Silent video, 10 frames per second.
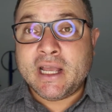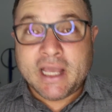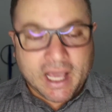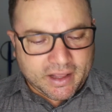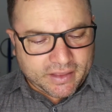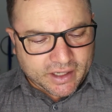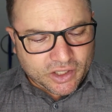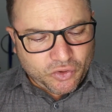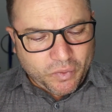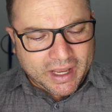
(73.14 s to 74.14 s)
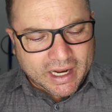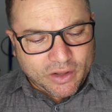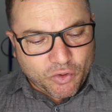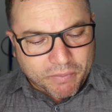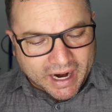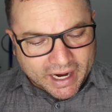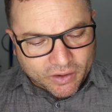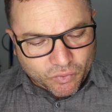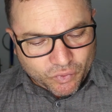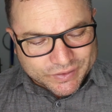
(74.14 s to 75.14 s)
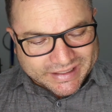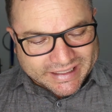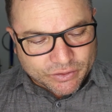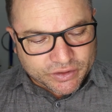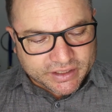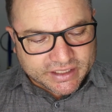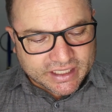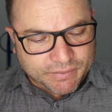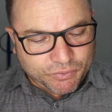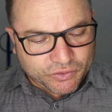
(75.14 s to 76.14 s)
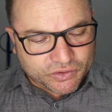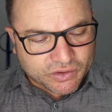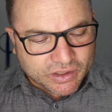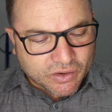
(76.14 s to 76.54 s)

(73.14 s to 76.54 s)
E entrando ele no barco, seus discípulos